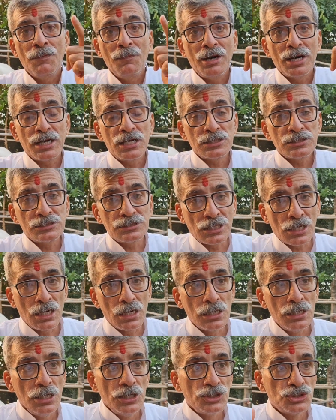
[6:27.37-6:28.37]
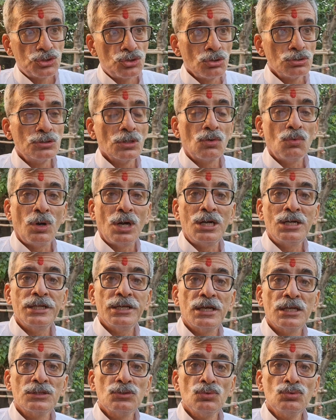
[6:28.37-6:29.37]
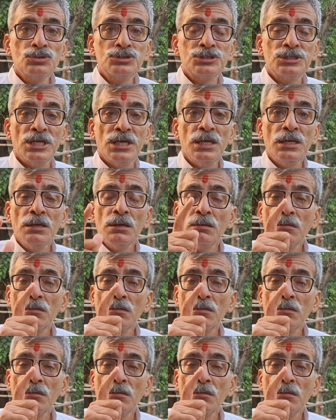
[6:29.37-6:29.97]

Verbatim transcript: हमारे तरल शुद्ध क्वालिटी के दूध से